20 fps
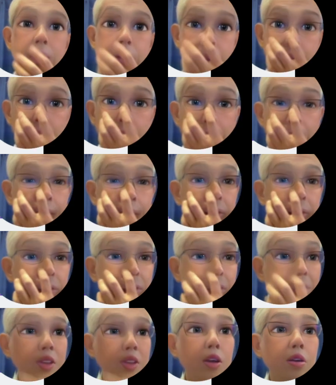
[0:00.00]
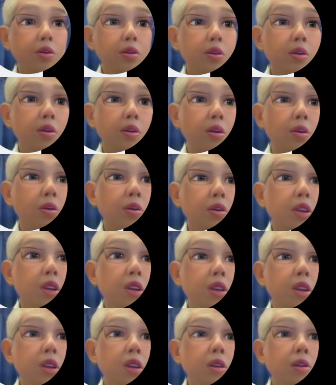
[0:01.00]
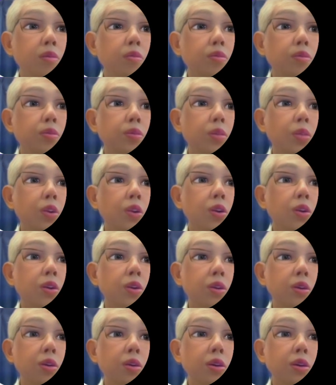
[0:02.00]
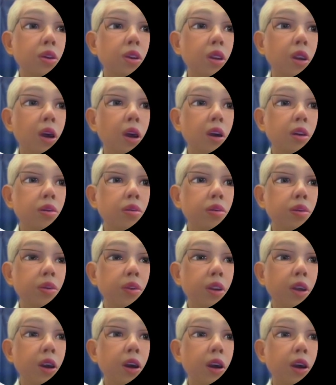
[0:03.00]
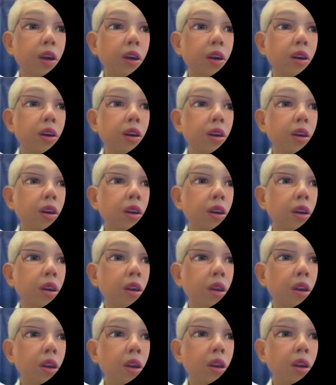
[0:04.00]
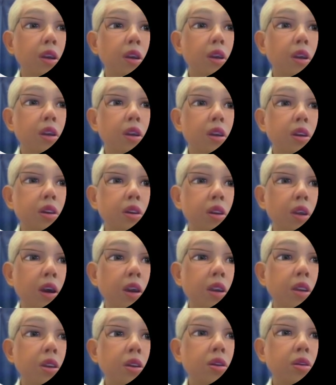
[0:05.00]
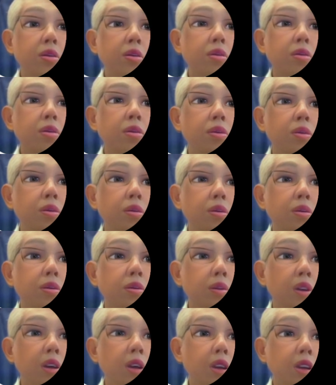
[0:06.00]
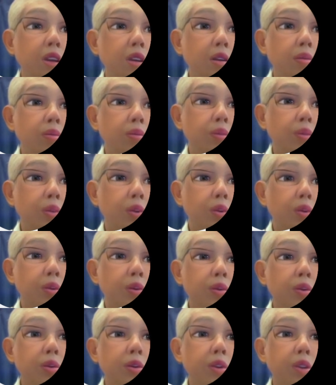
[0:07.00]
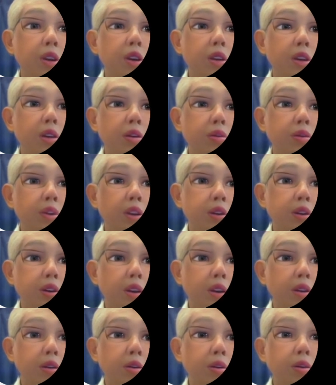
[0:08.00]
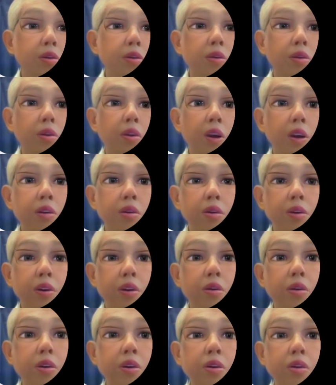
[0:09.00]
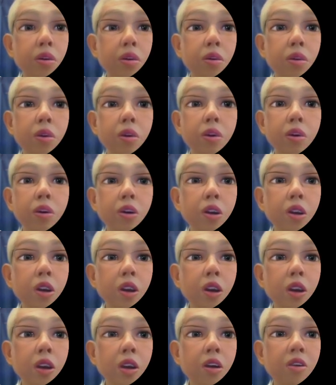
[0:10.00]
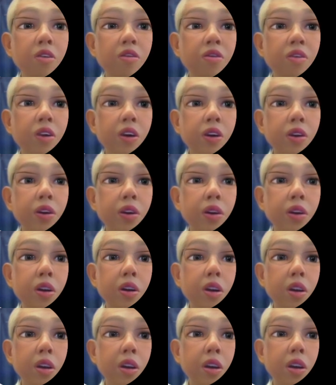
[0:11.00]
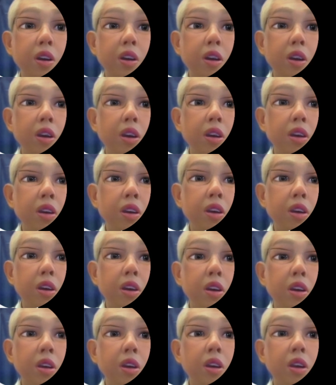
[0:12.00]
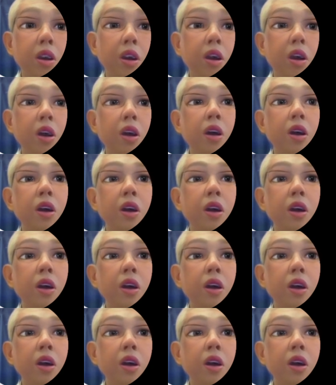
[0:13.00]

で、乱数使うときはここにインポートってあるので、最初の方でインポートを入れてくださいというのがあるので、これちょっとこう、持っていって、